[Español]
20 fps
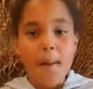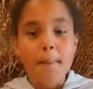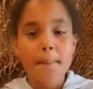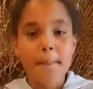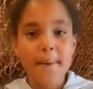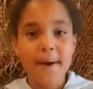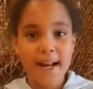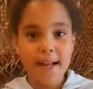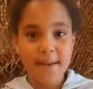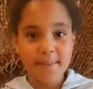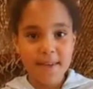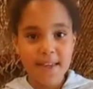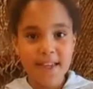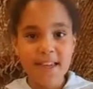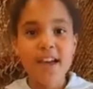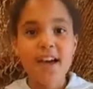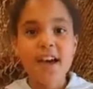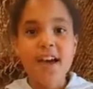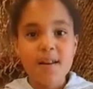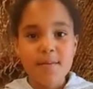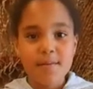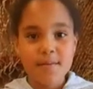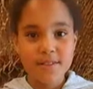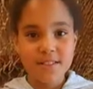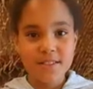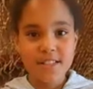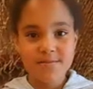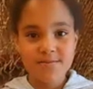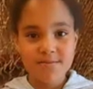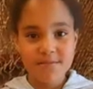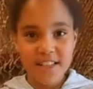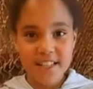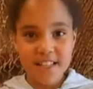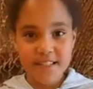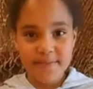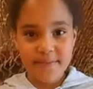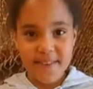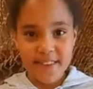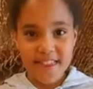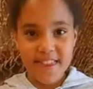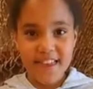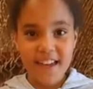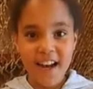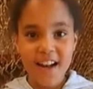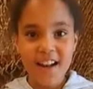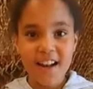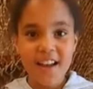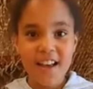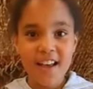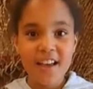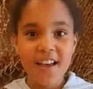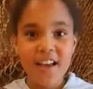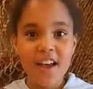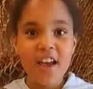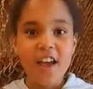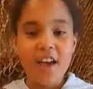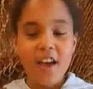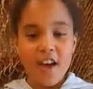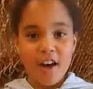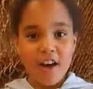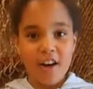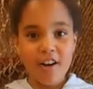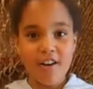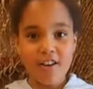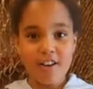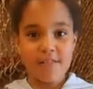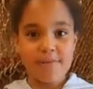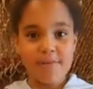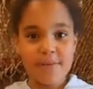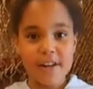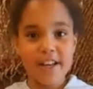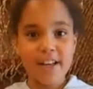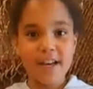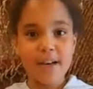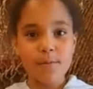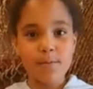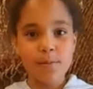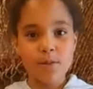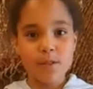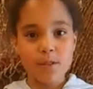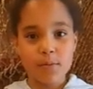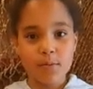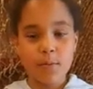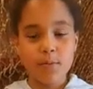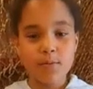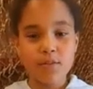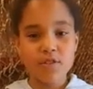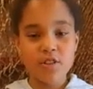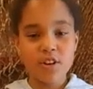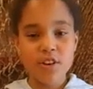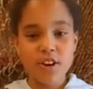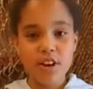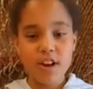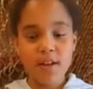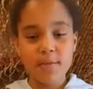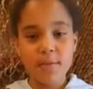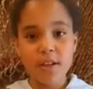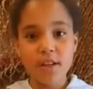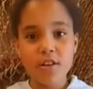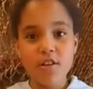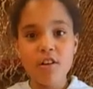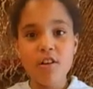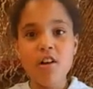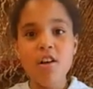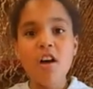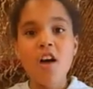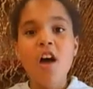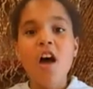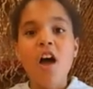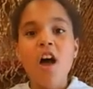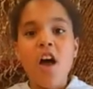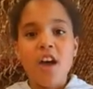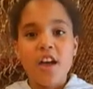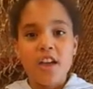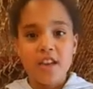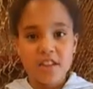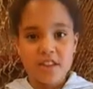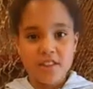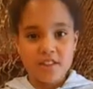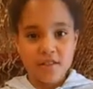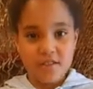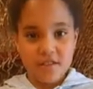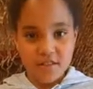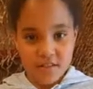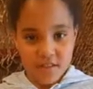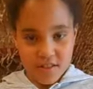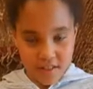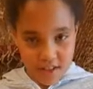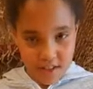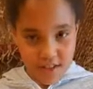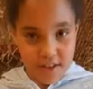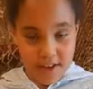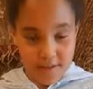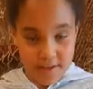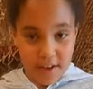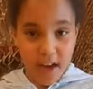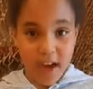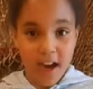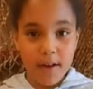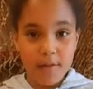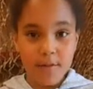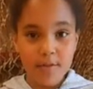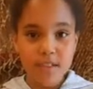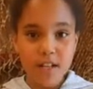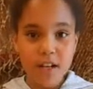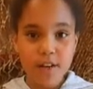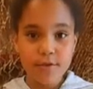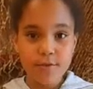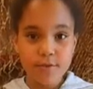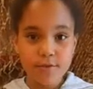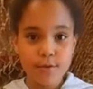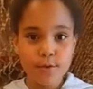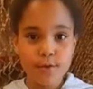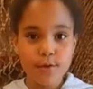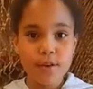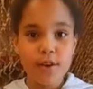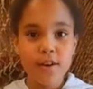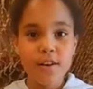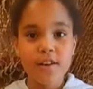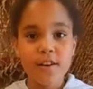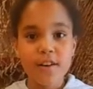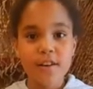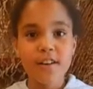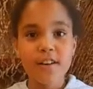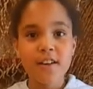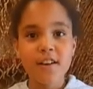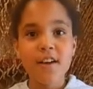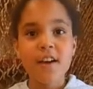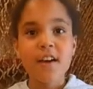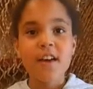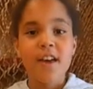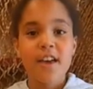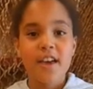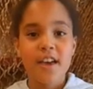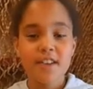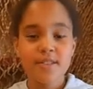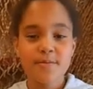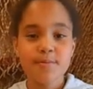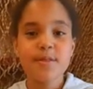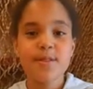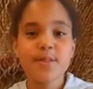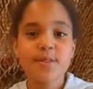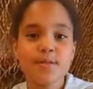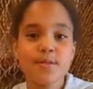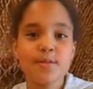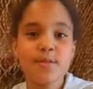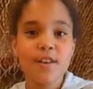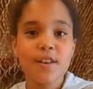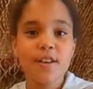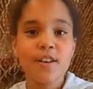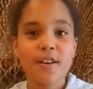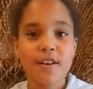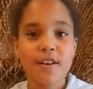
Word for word: Para mí, MUSE es muy especial. Hoy, por ejemplo, estuvimos con Ramiro y, nos, viajamos al futuro. Es muy chulo.